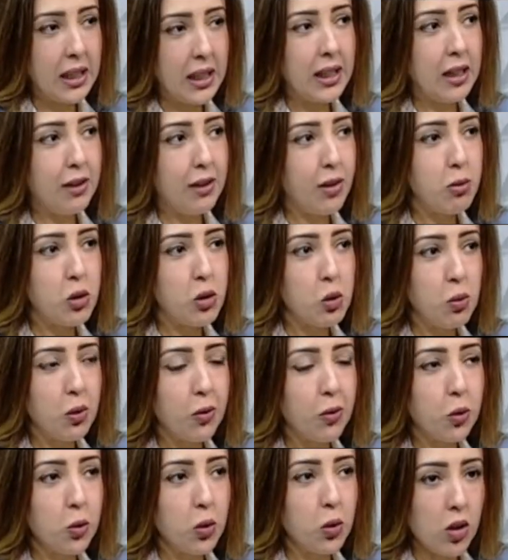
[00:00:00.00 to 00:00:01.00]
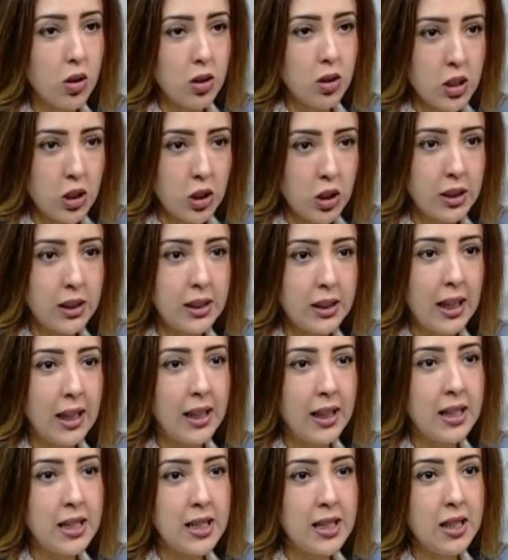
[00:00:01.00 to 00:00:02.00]
جدا مم. فمش المفروض اصلا ان
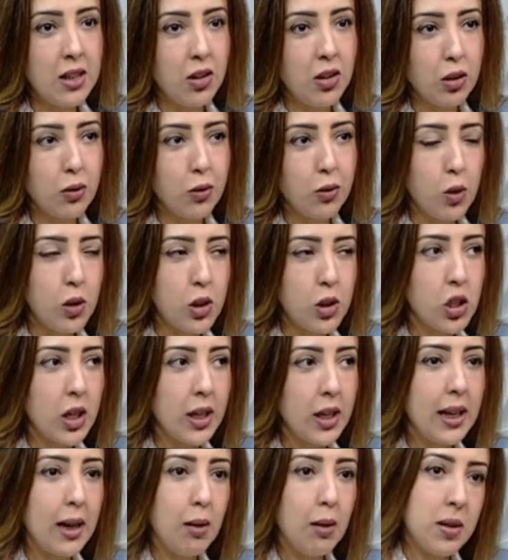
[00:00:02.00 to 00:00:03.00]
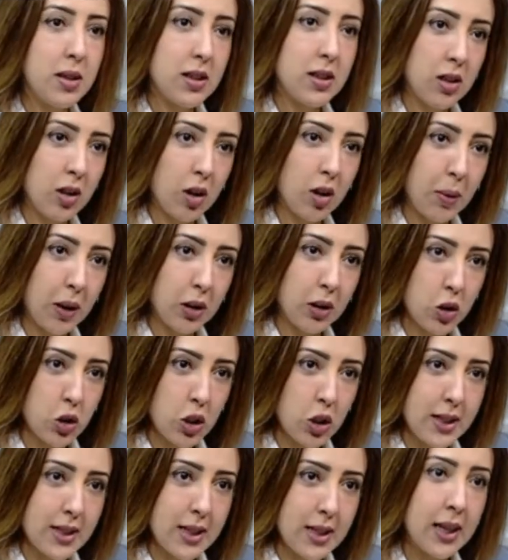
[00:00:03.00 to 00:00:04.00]
احنا ندي للاطفال شيء قبل سن
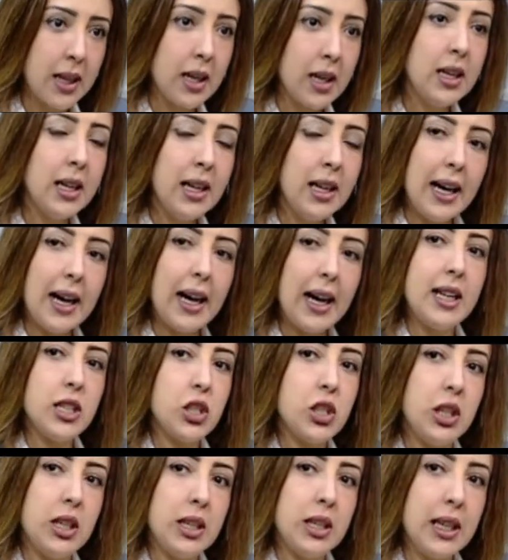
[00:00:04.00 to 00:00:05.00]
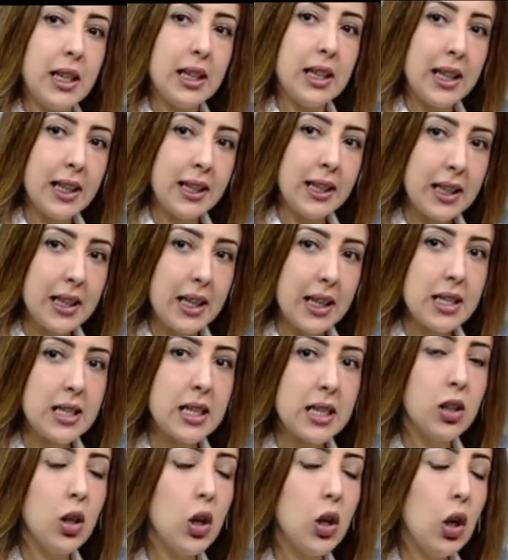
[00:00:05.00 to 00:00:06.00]
14 سنه علشان التانيك
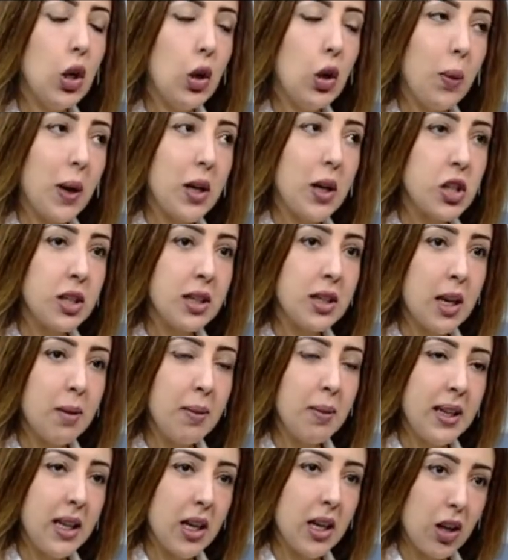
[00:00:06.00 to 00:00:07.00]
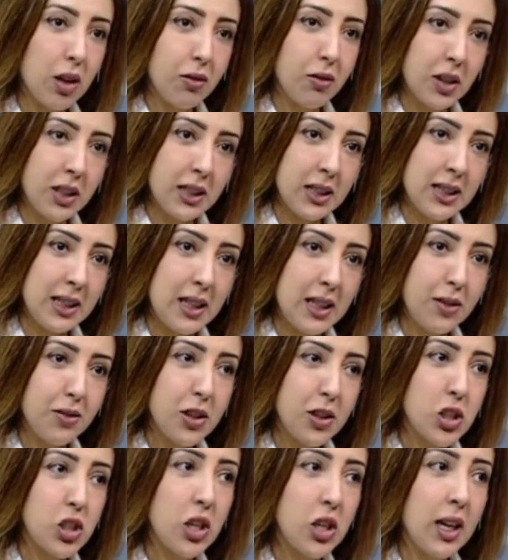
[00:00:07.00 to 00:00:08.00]
اسيد وعشان كمان الكافيين اللي
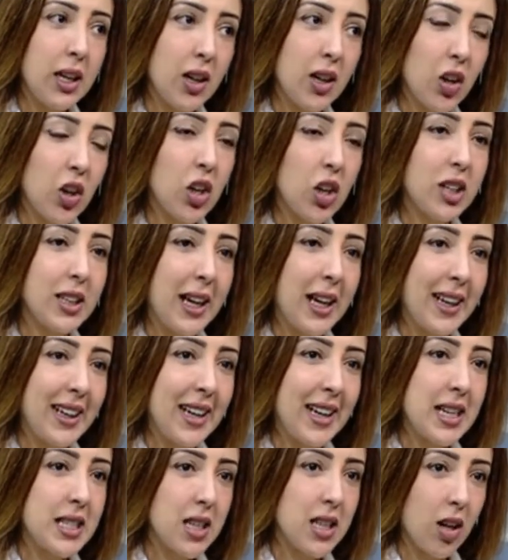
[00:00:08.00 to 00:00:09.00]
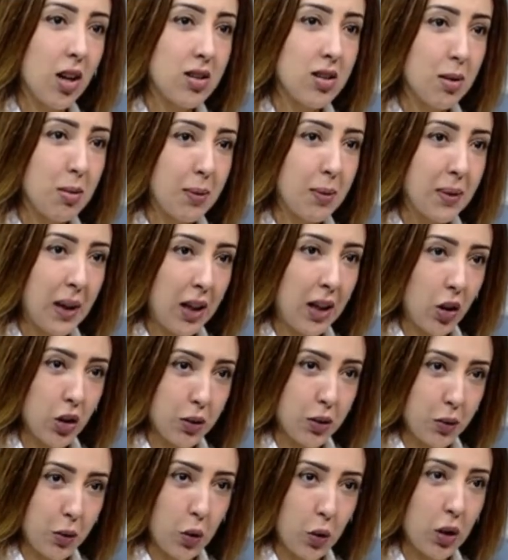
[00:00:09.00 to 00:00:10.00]
في الشاي غلط على الجهاز العصبي بتاع
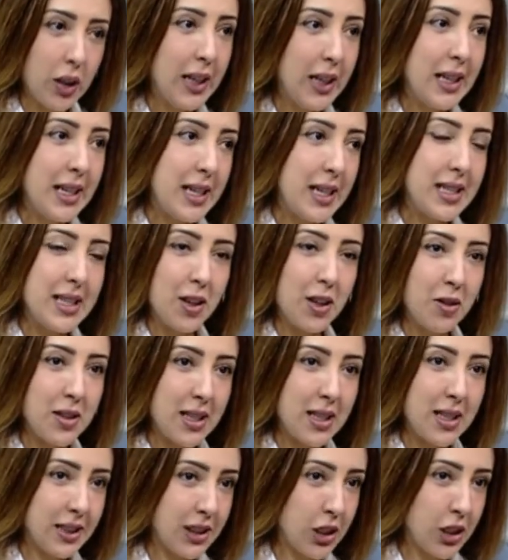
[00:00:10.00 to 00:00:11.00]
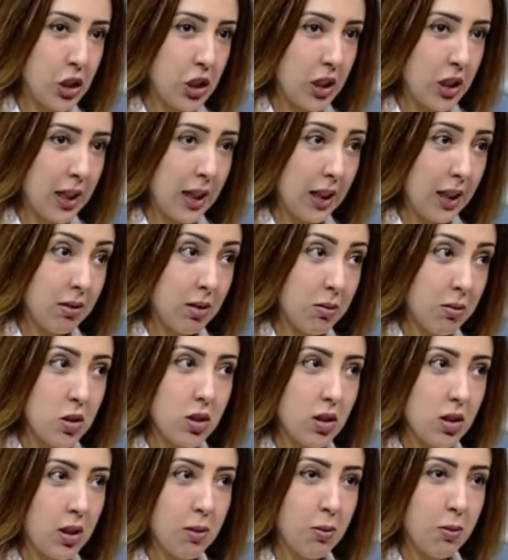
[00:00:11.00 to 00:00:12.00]
الاطفال انت لو نزلت الشارع
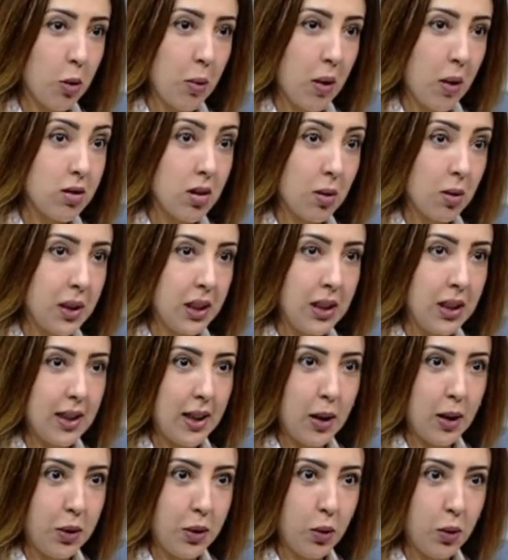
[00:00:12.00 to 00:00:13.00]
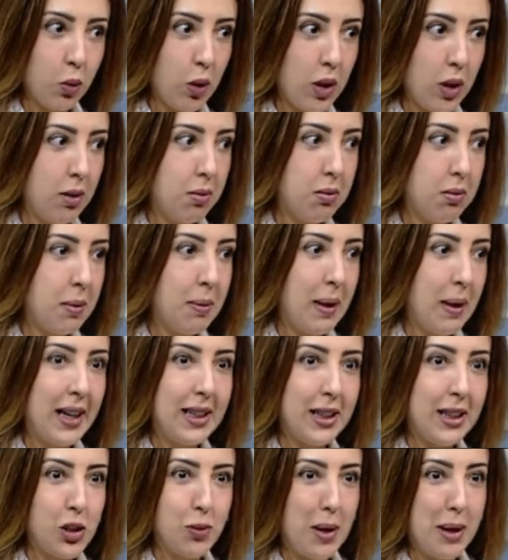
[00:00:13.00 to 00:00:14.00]
المصريين بقوا معصبيين قوي ولما
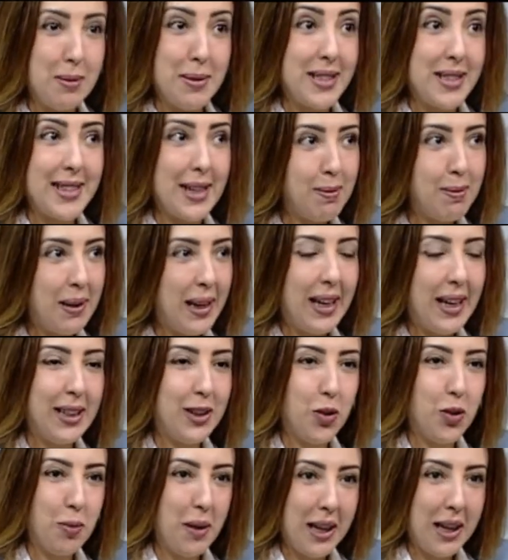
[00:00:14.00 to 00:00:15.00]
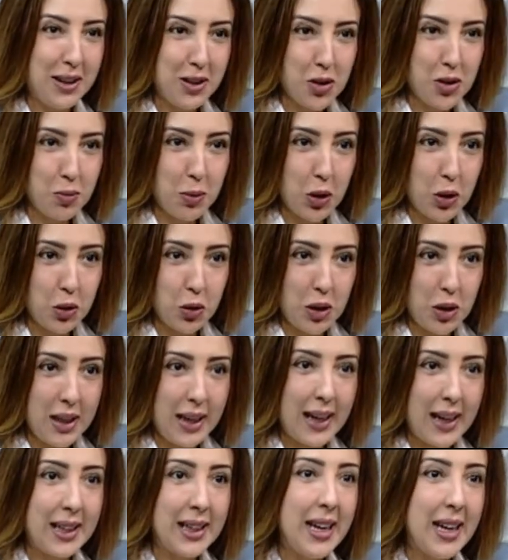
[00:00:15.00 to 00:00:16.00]
حدش بقى مستحمل حد ومحدش بقى
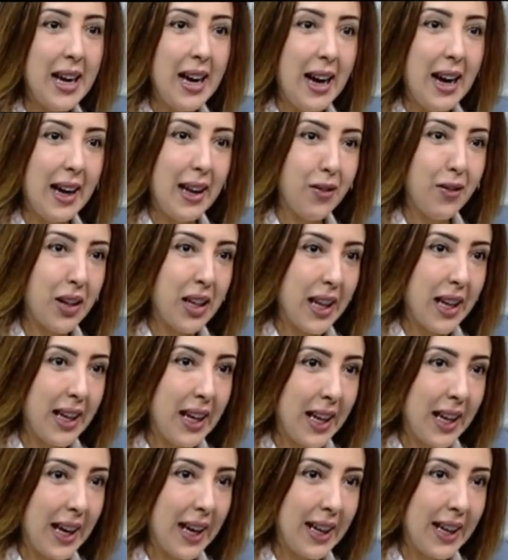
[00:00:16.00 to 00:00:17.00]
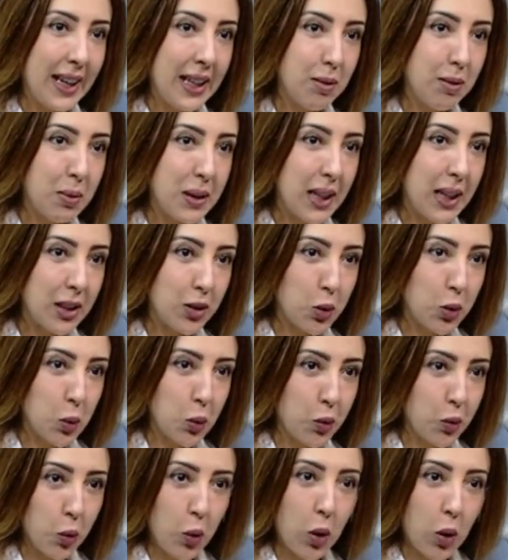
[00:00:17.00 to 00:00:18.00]
طايق حد على فكره هي الحاجات بتاعت
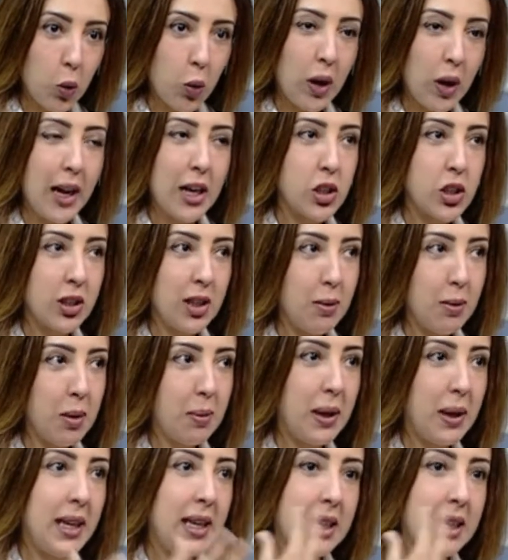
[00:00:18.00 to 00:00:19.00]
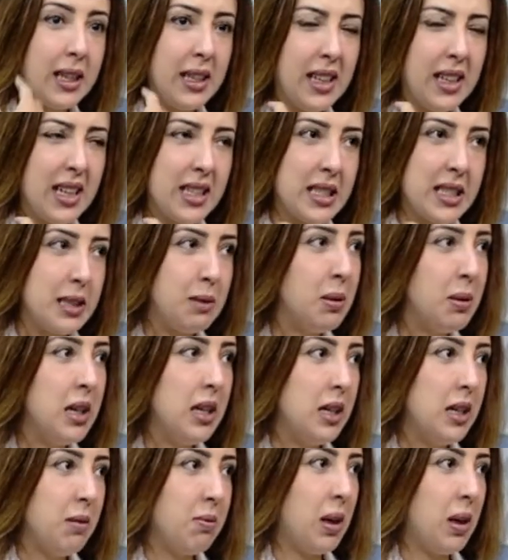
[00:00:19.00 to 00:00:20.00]
الطفوله كلها عشان دايما بلاقي الجيل القديم
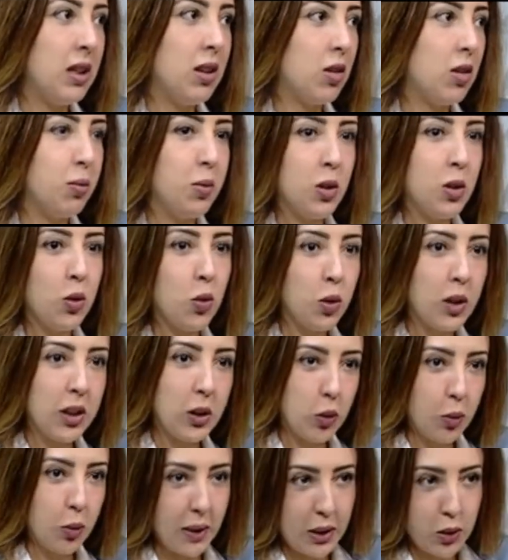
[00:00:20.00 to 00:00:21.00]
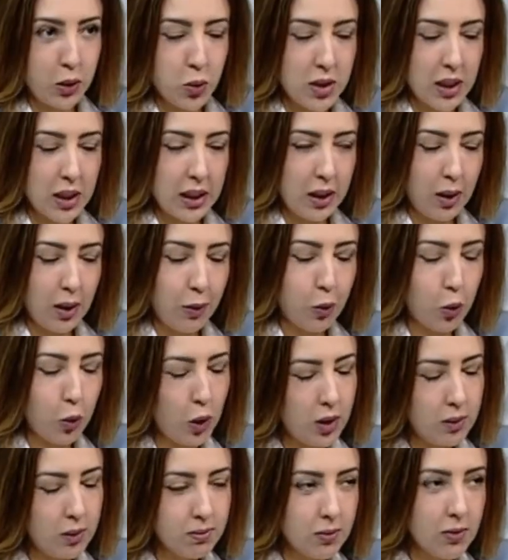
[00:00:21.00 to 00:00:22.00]
ما احنا ربناكم كده وبقيتوا زي
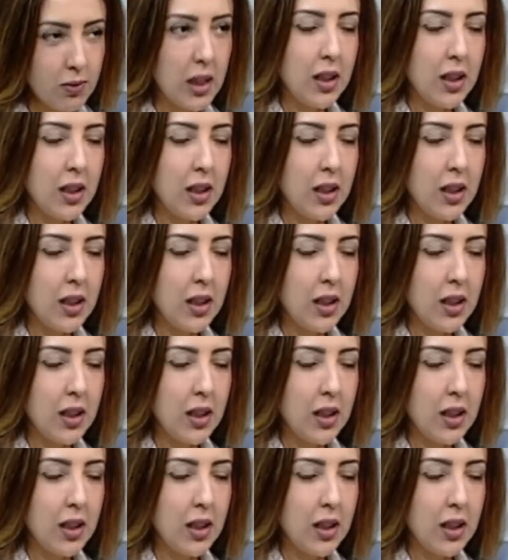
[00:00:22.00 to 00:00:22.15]
الفل